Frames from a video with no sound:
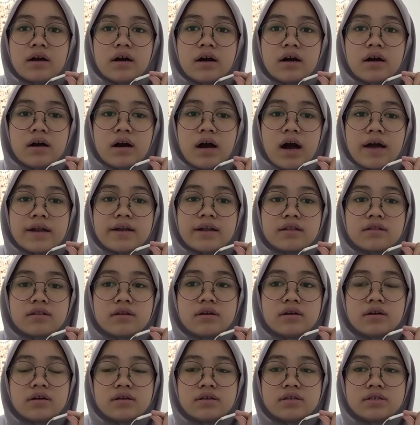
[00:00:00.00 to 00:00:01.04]
Uh, ada
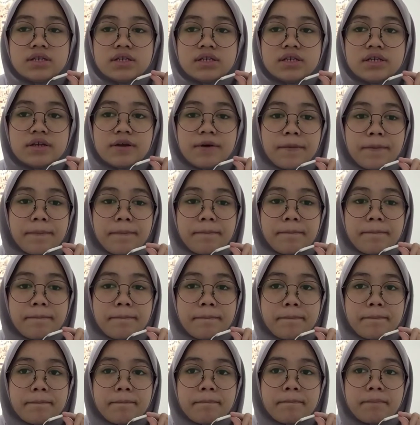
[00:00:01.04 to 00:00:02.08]
uh, jadi
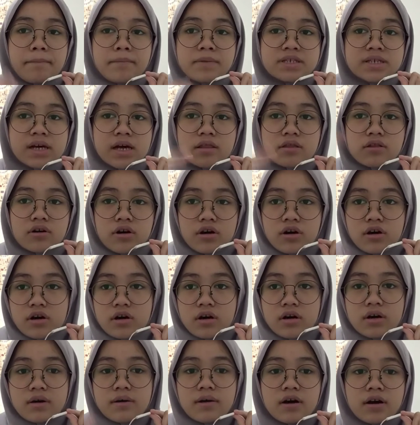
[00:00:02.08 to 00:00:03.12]
jatuh
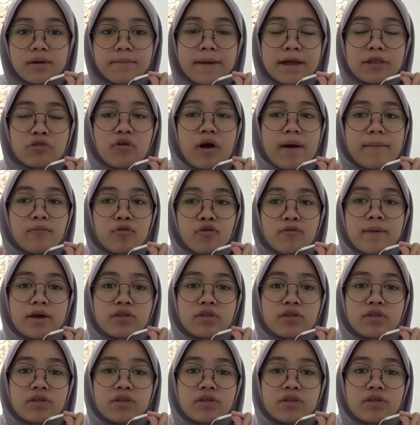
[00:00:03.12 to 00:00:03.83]
e, batu apung